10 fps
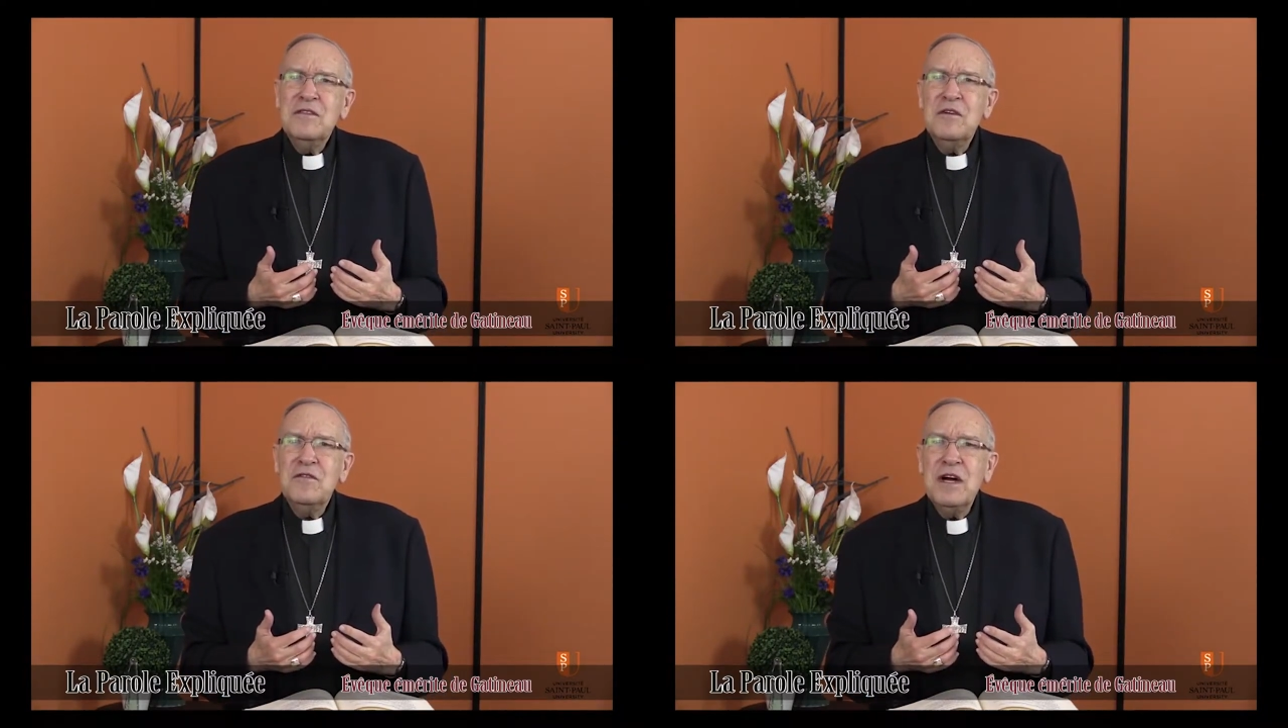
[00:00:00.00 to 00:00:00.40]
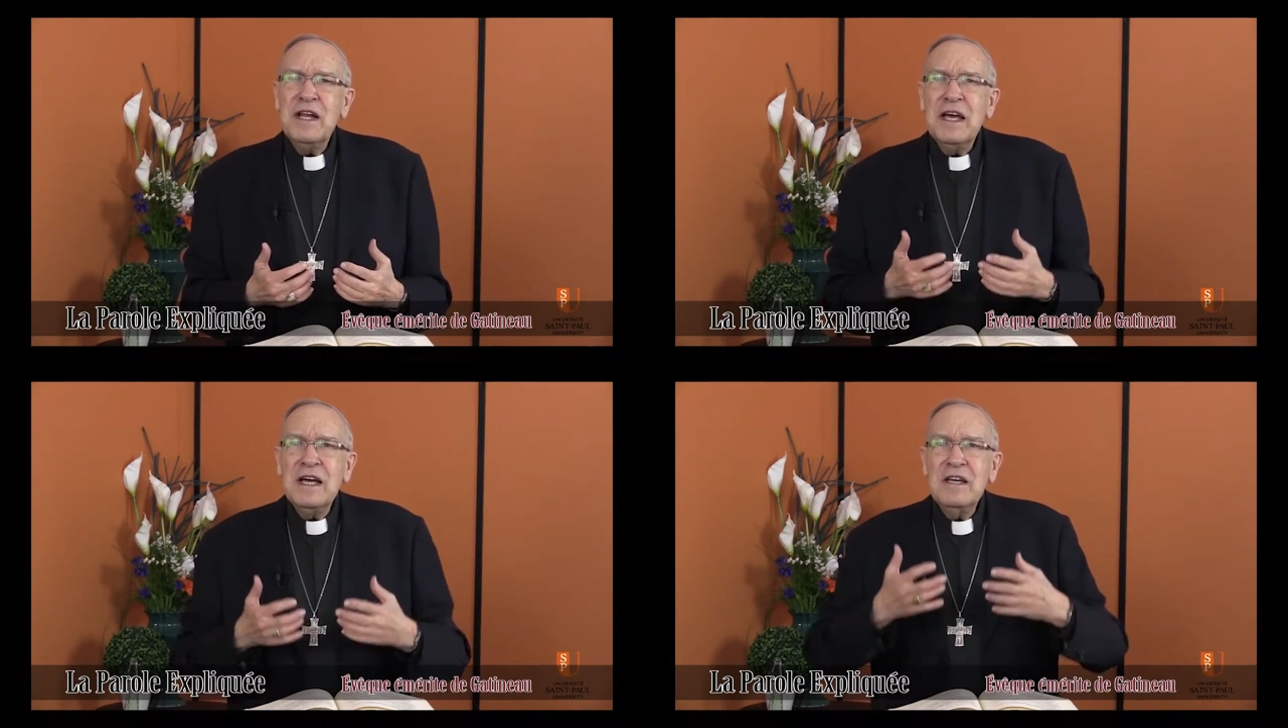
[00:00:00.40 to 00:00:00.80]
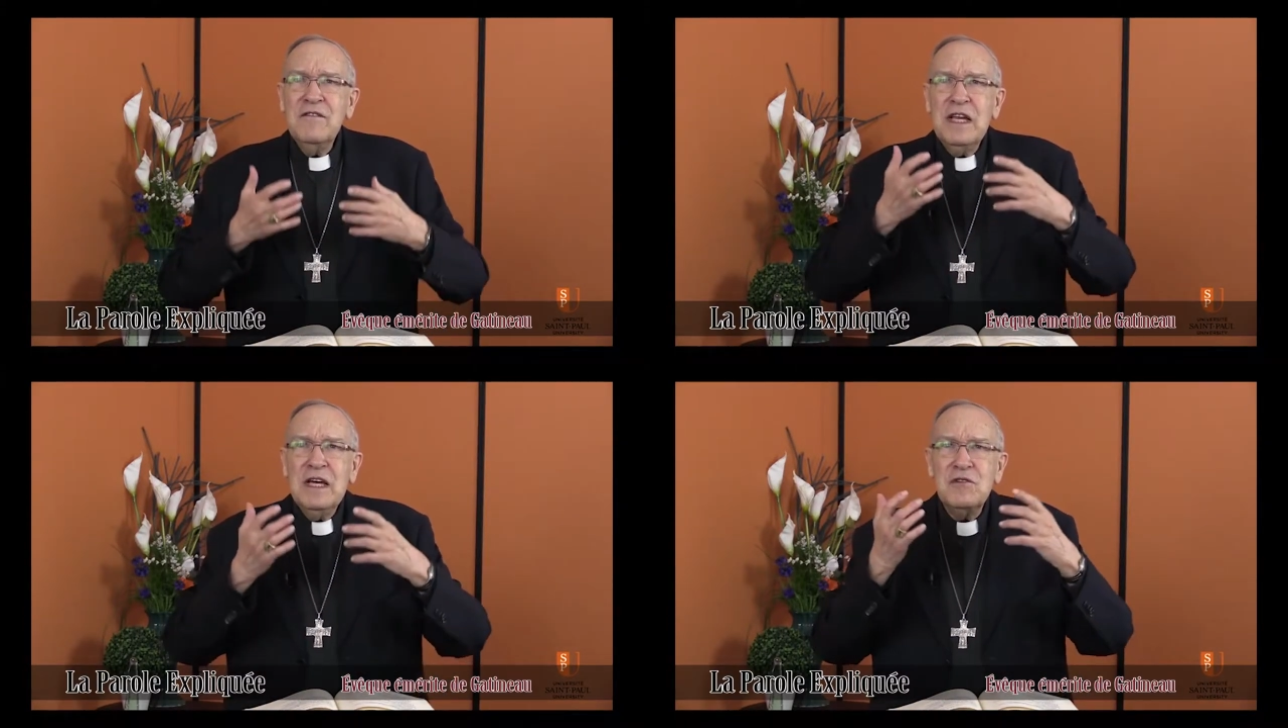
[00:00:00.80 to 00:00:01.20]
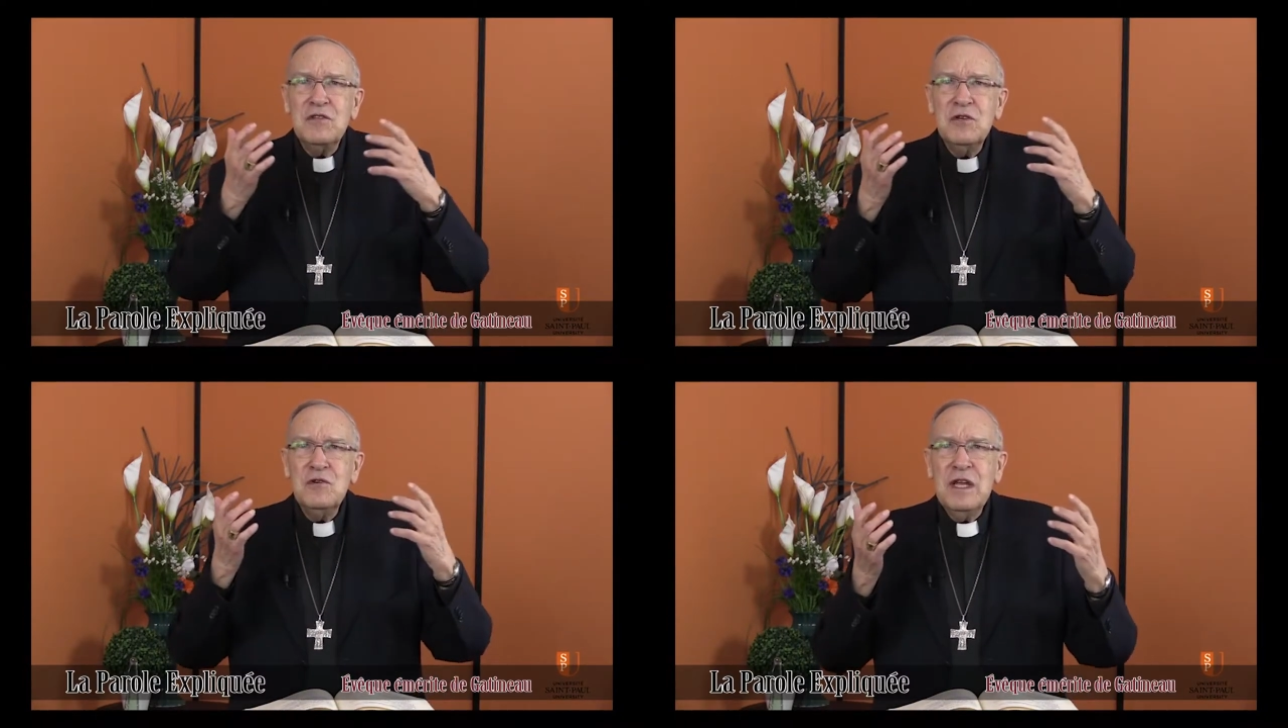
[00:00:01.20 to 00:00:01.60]
devant la
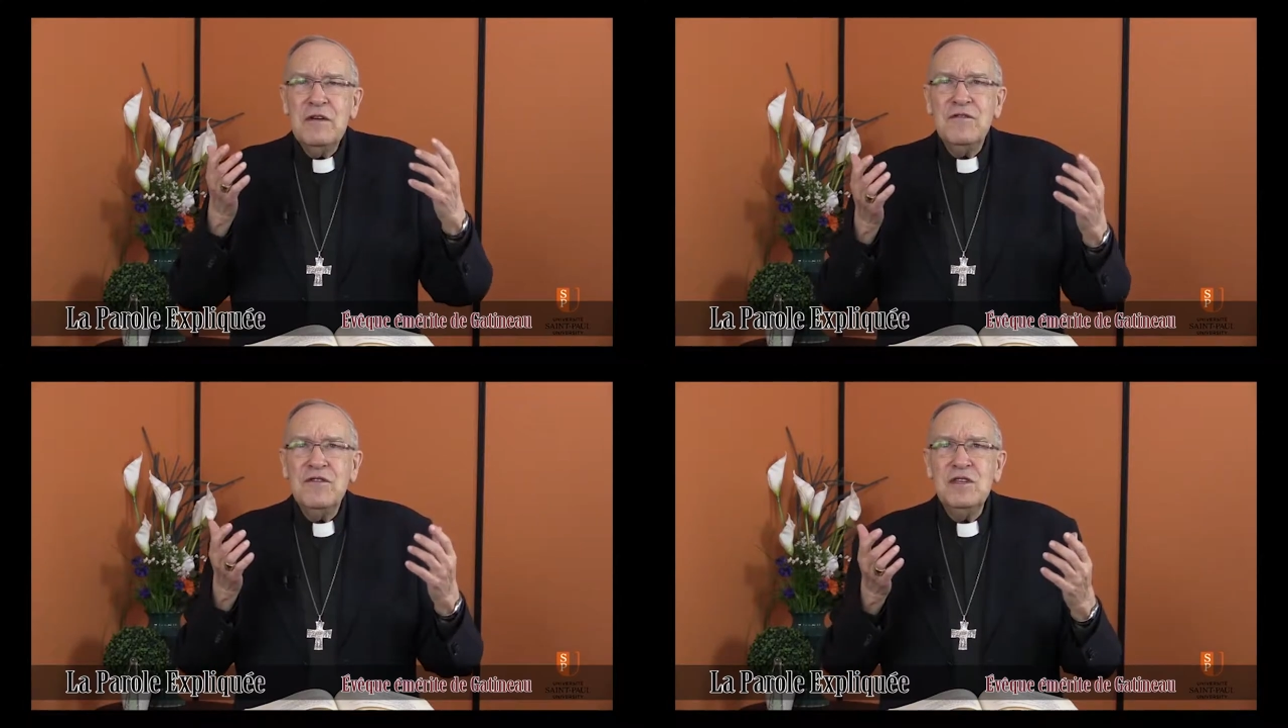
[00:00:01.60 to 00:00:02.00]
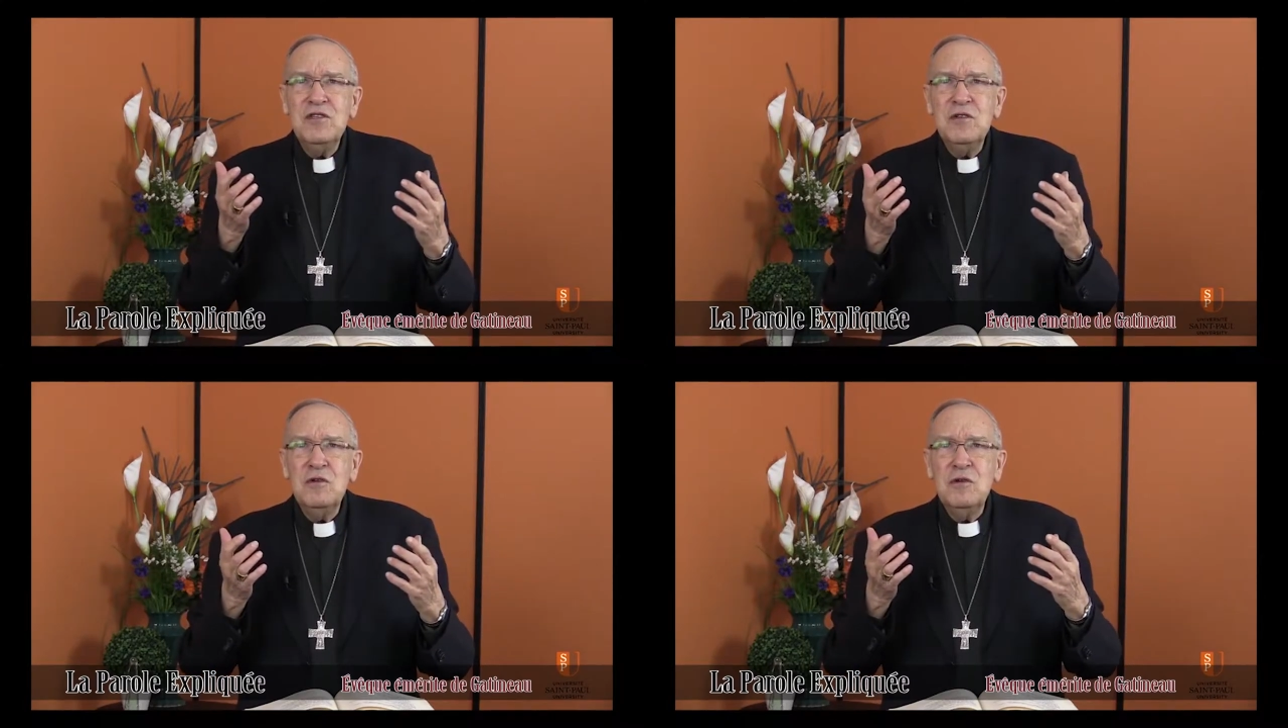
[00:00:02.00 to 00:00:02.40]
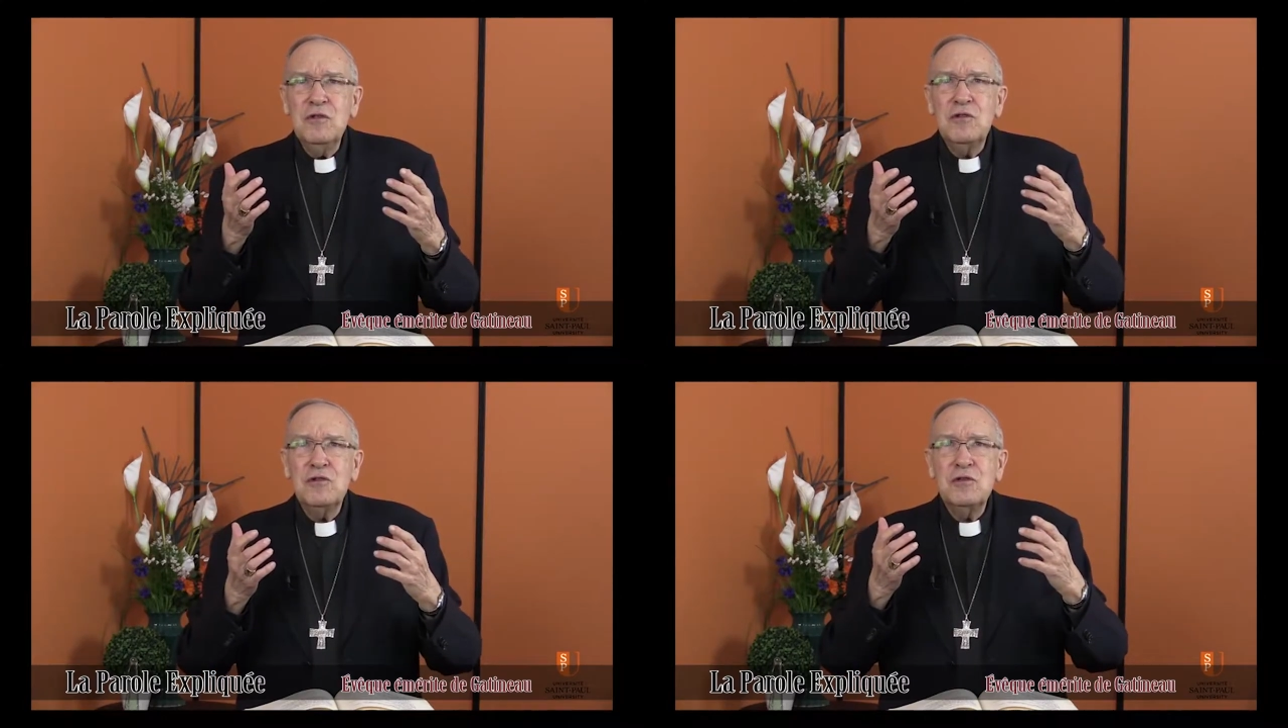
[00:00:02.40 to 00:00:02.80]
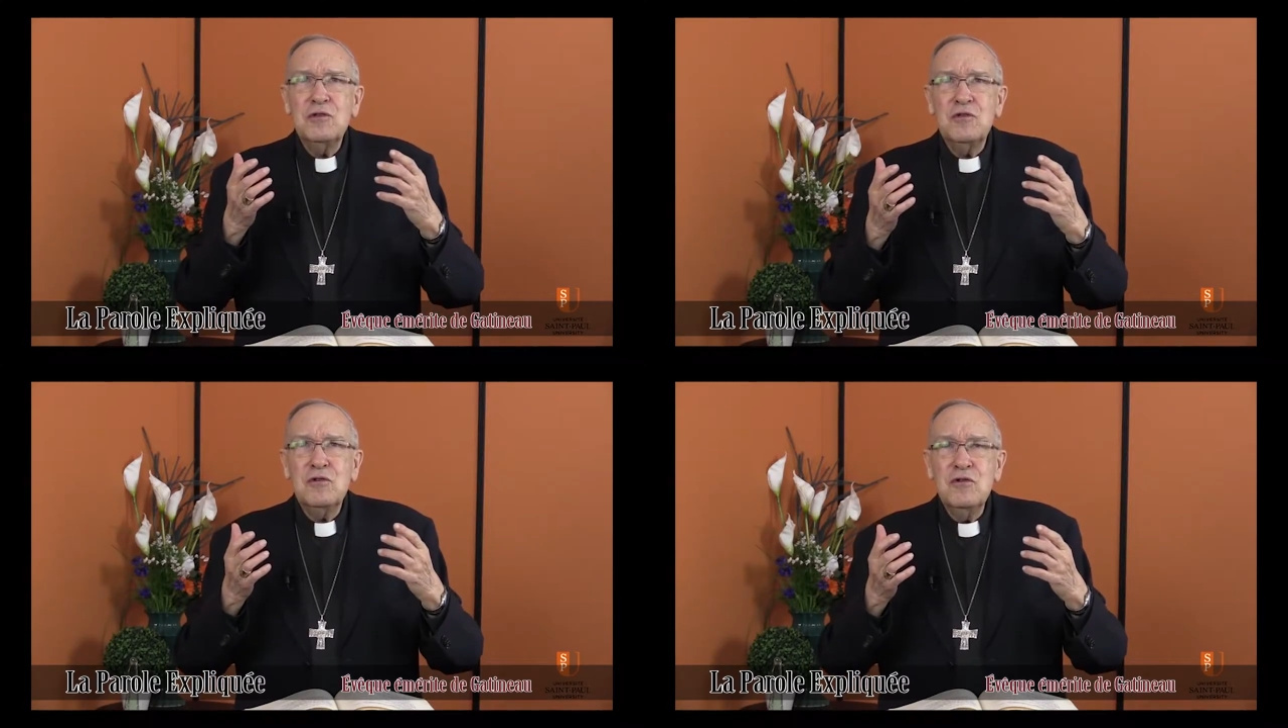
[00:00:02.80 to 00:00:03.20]
révélation, la vision de ce
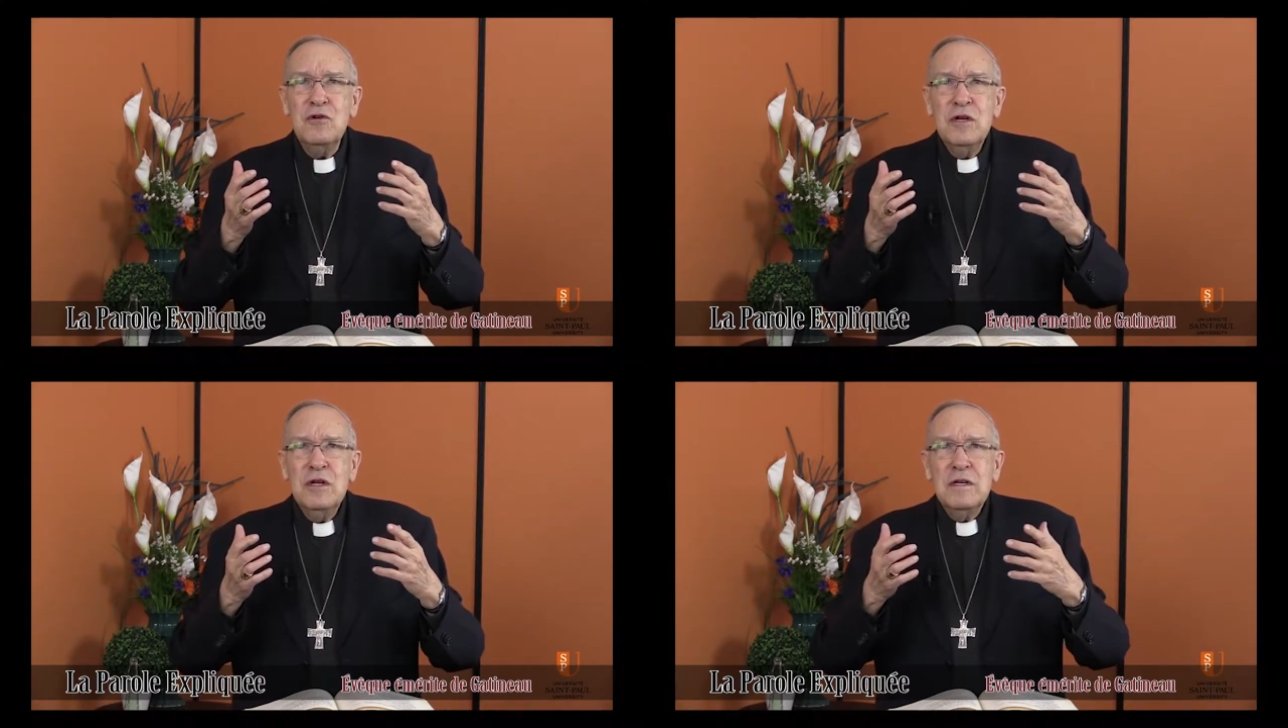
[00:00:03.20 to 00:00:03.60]
Dieu